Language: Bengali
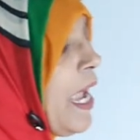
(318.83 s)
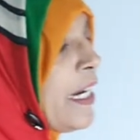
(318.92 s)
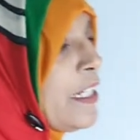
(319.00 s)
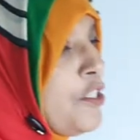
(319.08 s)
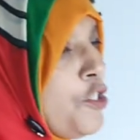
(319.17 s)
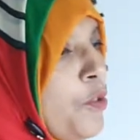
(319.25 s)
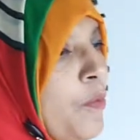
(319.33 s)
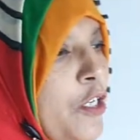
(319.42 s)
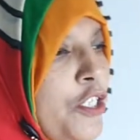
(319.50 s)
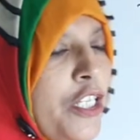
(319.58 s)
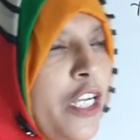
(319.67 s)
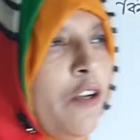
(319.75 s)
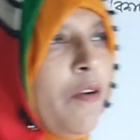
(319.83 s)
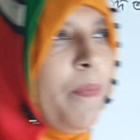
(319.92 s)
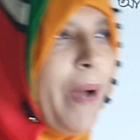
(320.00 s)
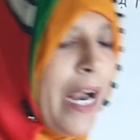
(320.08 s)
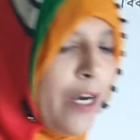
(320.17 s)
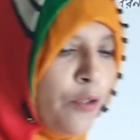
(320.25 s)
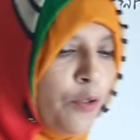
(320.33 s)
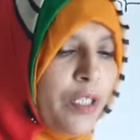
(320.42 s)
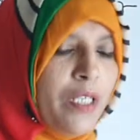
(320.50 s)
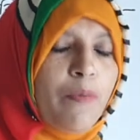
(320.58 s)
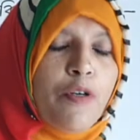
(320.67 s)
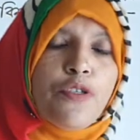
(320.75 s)
একটা সময় ছিল আরও দুই
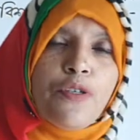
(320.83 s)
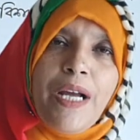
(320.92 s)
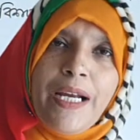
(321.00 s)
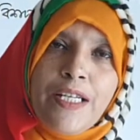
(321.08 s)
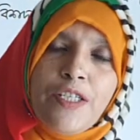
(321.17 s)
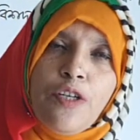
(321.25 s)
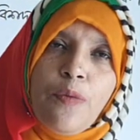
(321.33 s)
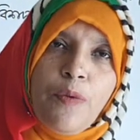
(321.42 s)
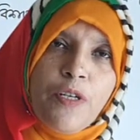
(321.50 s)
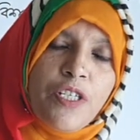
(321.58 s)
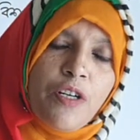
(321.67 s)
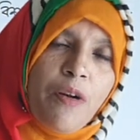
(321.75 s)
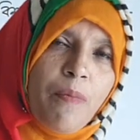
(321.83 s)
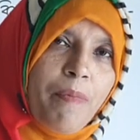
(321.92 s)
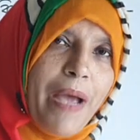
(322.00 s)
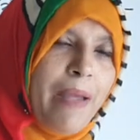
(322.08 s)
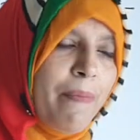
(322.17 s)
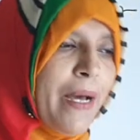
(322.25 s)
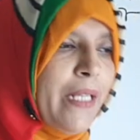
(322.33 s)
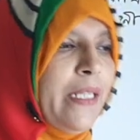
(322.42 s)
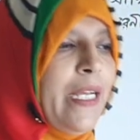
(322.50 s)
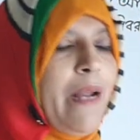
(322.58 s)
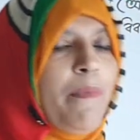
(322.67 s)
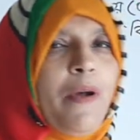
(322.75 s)
তিন বছর আগে ছিল পরিচালন ব্যয় বাদ
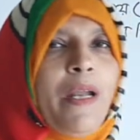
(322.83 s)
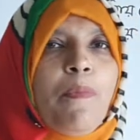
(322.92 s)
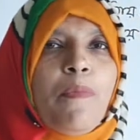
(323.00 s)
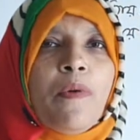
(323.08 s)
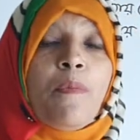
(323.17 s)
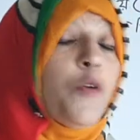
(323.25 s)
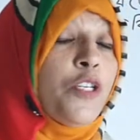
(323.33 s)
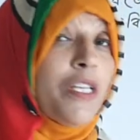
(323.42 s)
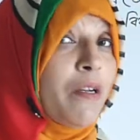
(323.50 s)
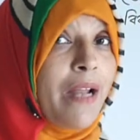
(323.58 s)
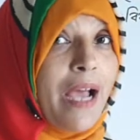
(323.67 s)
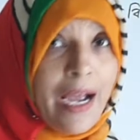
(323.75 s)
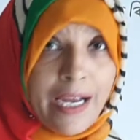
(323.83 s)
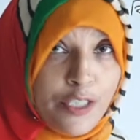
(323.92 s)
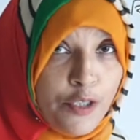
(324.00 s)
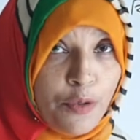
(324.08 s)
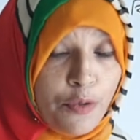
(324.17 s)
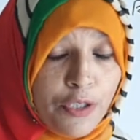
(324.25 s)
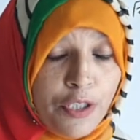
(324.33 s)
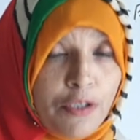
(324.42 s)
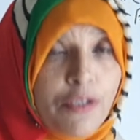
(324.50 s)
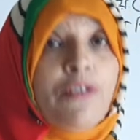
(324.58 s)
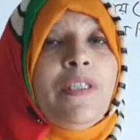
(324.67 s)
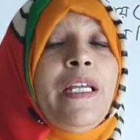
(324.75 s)
দেওয়ার পরে পরিচালন আয় যোগ করতে
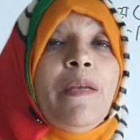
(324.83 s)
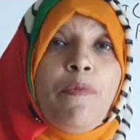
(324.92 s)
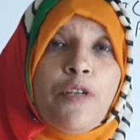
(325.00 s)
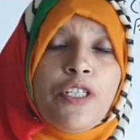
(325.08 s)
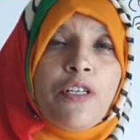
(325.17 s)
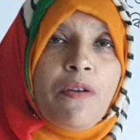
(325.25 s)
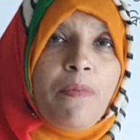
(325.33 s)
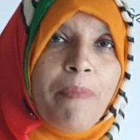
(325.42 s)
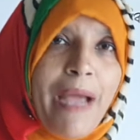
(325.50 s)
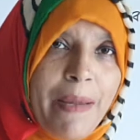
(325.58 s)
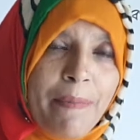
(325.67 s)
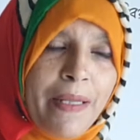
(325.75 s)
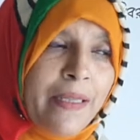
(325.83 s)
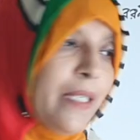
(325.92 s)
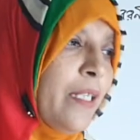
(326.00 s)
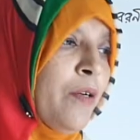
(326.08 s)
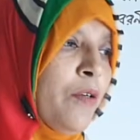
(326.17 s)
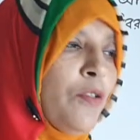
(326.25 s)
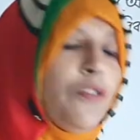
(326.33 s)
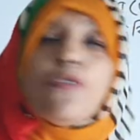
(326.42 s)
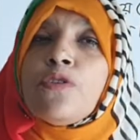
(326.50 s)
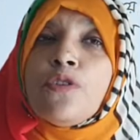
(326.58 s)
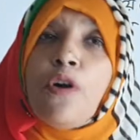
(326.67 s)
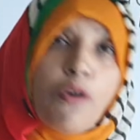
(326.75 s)
হতো দেন পরিচালন ব্যয় বাদ দিতে হতো
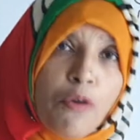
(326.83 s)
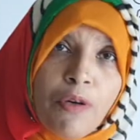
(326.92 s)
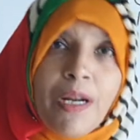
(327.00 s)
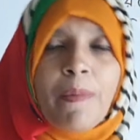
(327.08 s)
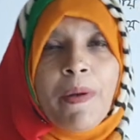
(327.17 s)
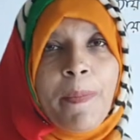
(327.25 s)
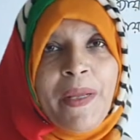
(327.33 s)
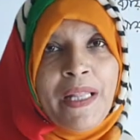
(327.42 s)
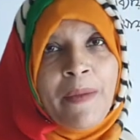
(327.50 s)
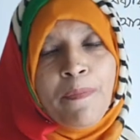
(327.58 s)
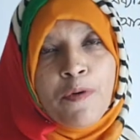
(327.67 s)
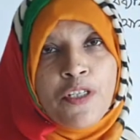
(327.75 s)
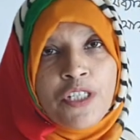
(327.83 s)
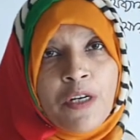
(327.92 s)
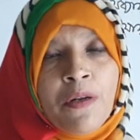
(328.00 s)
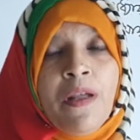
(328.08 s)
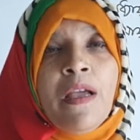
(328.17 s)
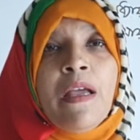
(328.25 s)
তখন আমরা পেতাম পরিচালন